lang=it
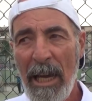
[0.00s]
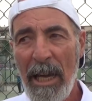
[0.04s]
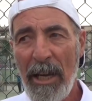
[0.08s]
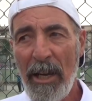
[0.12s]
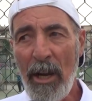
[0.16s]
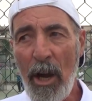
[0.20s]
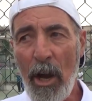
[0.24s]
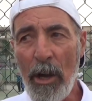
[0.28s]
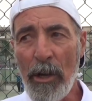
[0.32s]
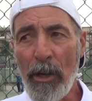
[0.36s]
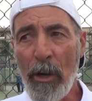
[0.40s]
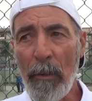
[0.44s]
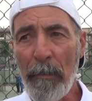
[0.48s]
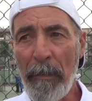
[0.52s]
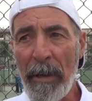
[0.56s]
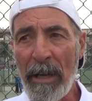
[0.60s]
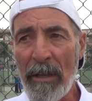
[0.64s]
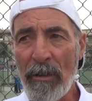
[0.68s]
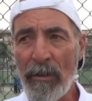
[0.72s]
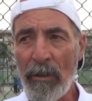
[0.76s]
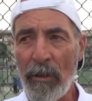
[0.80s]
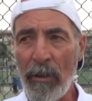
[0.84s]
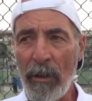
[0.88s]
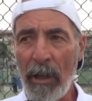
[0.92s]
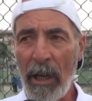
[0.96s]
No, io
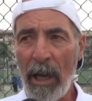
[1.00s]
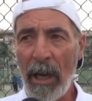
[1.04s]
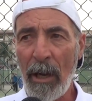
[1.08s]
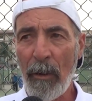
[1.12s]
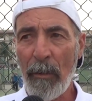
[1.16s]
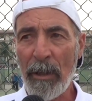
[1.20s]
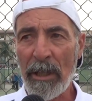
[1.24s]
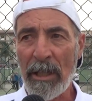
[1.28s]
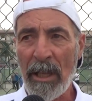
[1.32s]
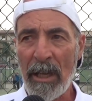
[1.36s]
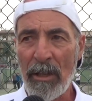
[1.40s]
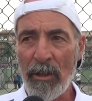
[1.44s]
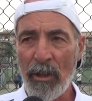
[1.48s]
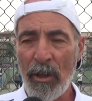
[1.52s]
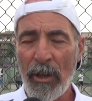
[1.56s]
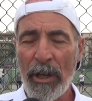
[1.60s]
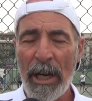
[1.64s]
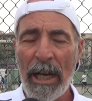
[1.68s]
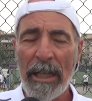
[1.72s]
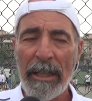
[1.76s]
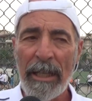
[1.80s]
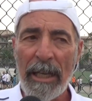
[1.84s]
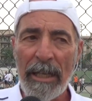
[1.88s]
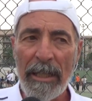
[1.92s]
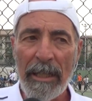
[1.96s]
penso che questa
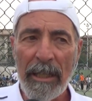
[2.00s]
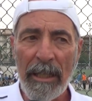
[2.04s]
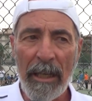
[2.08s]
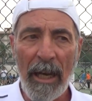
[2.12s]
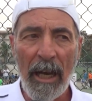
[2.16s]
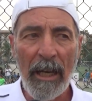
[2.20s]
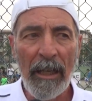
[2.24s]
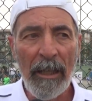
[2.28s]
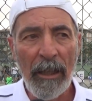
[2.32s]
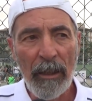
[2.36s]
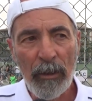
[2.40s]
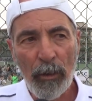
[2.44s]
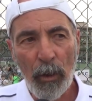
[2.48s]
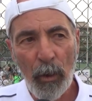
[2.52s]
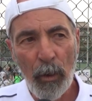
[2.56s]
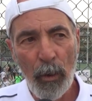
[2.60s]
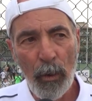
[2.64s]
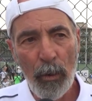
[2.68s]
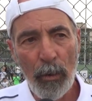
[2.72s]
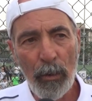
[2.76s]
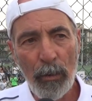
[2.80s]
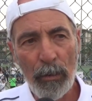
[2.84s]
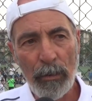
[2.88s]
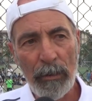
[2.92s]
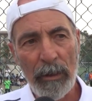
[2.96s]
giornata sia il
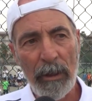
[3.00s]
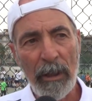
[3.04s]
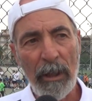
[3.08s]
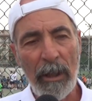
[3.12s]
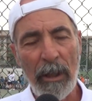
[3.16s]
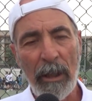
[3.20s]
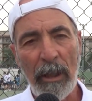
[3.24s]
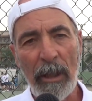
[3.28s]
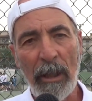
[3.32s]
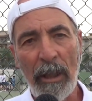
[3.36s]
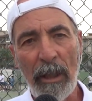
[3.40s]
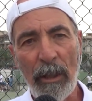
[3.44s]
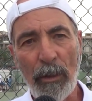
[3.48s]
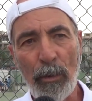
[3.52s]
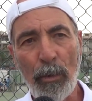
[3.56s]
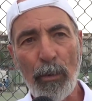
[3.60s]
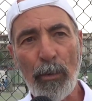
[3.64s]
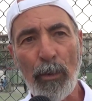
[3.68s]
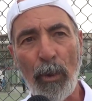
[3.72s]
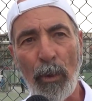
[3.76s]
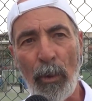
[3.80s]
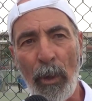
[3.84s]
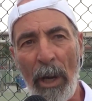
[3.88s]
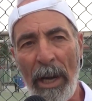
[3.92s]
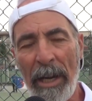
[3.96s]
clou di
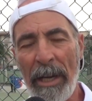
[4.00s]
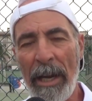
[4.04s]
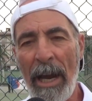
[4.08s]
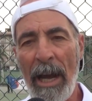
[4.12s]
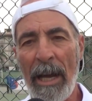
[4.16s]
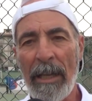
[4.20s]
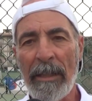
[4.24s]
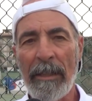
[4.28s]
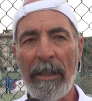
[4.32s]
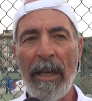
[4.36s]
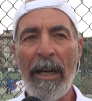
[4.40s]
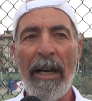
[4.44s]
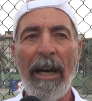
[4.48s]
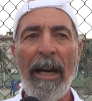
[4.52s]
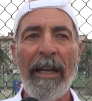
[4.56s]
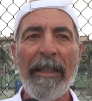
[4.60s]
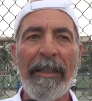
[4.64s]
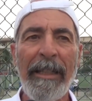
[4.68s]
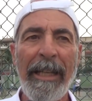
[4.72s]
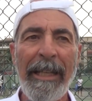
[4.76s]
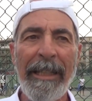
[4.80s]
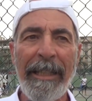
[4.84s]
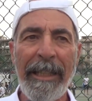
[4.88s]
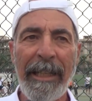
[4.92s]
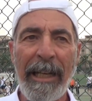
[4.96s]
tutta un'annata
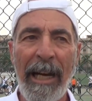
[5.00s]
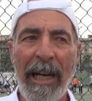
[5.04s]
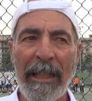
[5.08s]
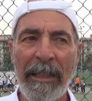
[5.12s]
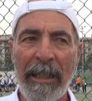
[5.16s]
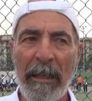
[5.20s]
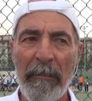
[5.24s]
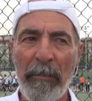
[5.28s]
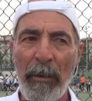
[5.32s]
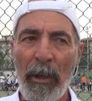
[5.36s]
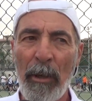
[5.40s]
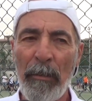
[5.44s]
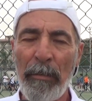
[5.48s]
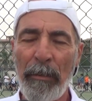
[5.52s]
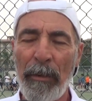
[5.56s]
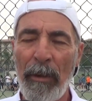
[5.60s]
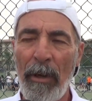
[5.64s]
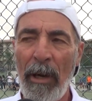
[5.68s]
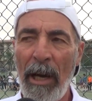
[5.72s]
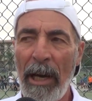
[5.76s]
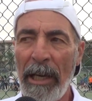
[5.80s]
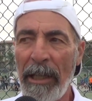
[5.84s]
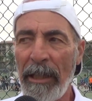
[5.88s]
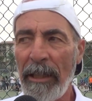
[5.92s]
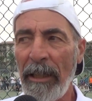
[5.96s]
dedicata
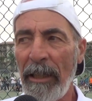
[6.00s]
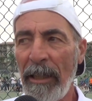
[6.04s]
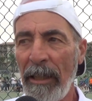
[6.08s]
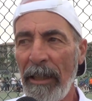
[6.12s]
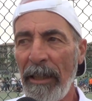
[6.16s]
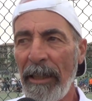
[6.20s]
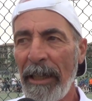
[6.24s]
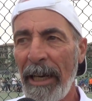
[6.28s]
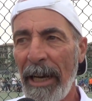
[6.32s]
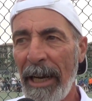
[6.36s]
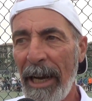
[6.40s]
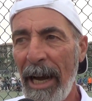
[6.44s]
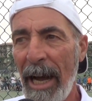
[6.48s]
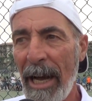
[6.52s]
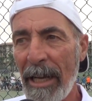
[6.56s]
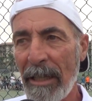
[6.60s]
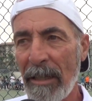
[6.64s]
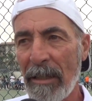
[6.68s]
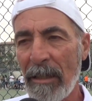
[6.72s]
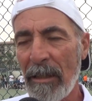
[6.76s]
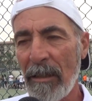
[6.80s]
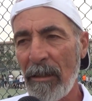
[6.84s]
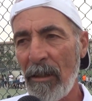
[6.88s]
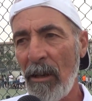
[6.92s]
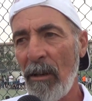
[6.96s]
proprio ai
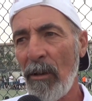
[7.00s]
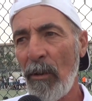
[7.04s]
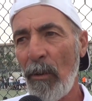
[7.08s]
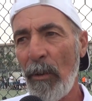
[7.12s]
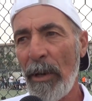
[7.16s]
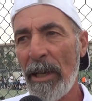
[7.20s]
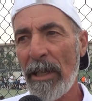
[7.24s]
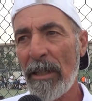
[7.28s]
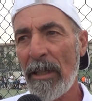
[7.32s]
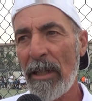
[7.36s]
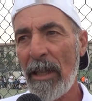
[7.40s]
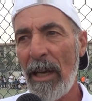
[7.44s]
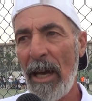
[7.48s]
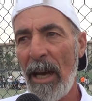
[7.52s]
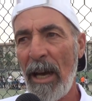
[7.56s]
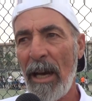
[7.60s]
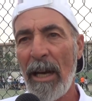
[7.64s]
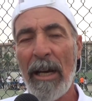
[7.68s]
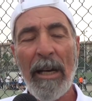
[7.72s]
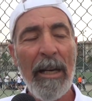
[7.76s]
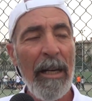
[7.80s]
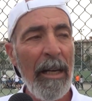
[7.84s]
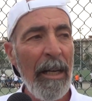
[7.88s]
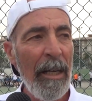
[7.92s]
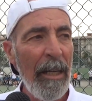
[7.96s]
ragazzi, con questa
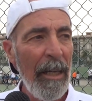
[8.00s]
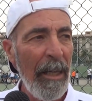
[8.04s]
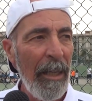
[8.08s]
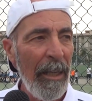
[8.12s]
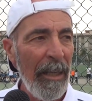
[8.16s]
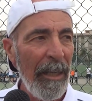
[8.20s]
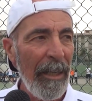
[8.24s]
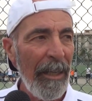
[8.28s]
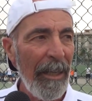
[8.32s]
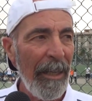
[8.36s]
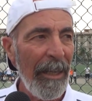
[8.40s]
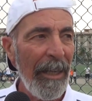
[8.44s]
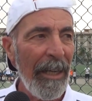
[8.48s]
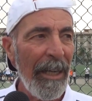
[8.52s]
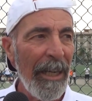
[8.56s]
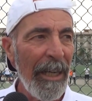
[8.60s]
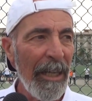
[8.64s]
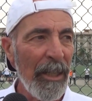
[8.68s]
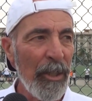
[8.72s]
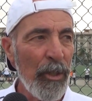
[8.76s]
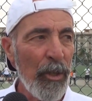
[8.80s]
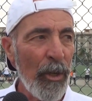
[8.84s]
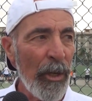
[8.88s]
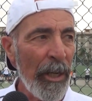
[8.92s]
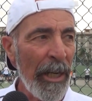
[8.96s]

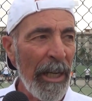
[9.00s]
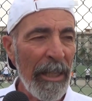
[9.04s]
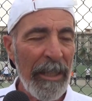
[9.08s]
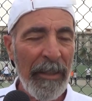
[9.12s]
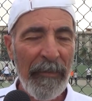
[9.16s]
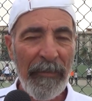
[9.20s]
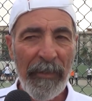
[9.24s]
eh, giornata